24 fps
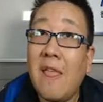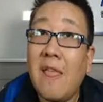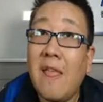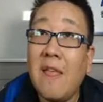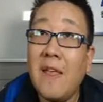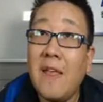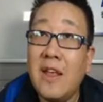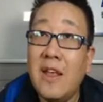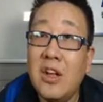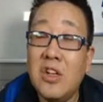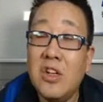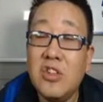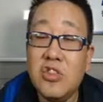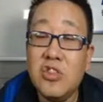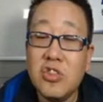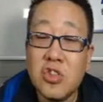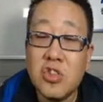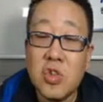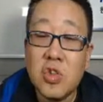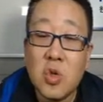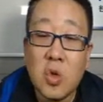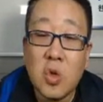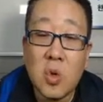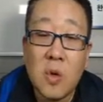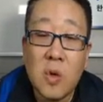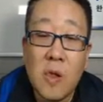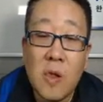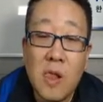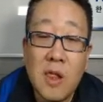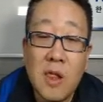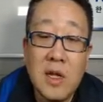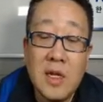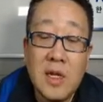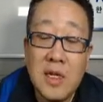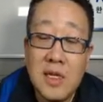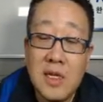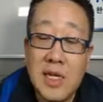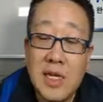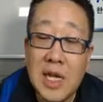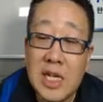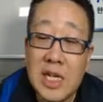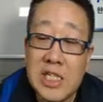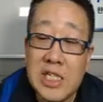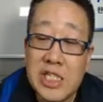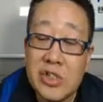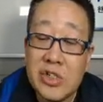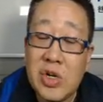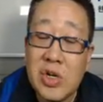이런 이유로 되게
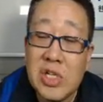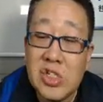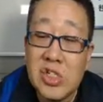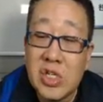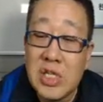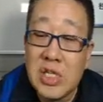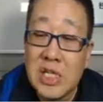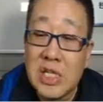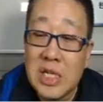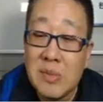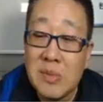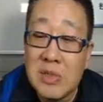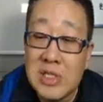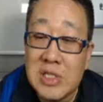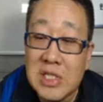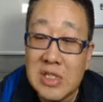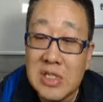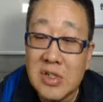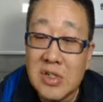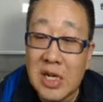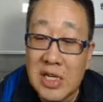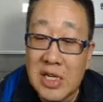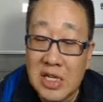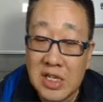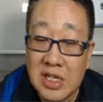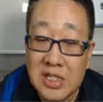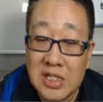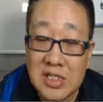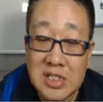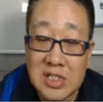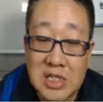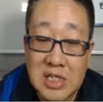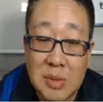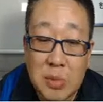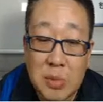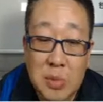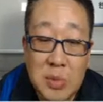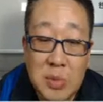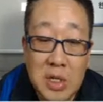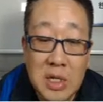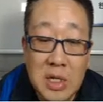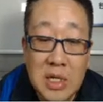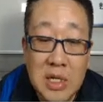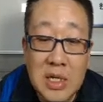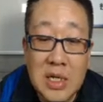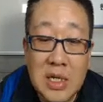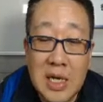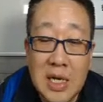직관적인 이름을 짓는 것 같아요. 그래서 딱 보면
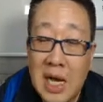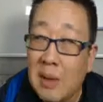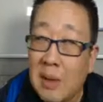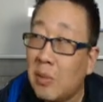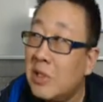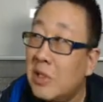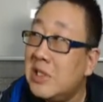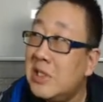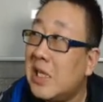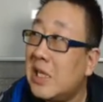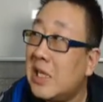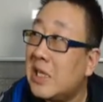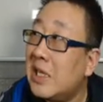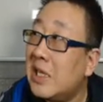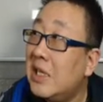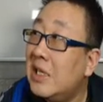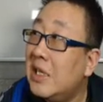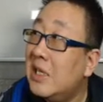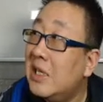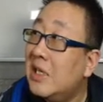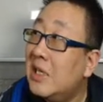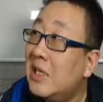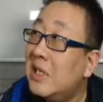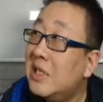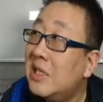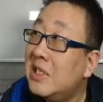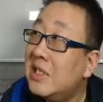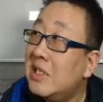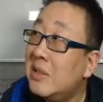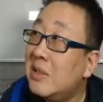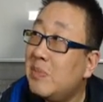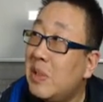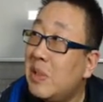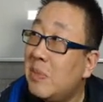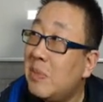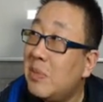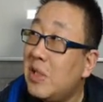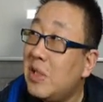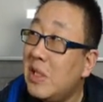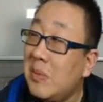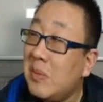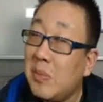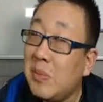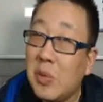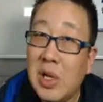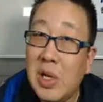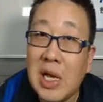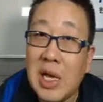아 뭔지 알게 지금 빅머님
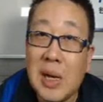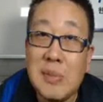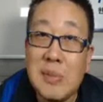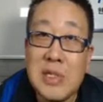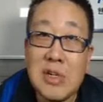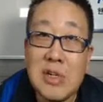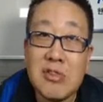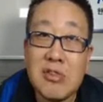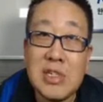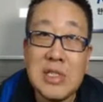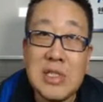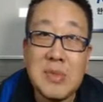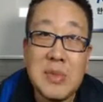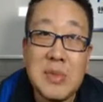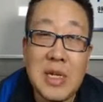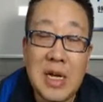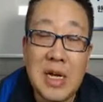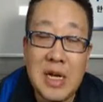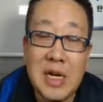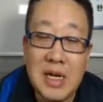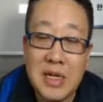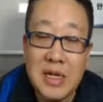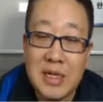몰래 감시하고 계십니다.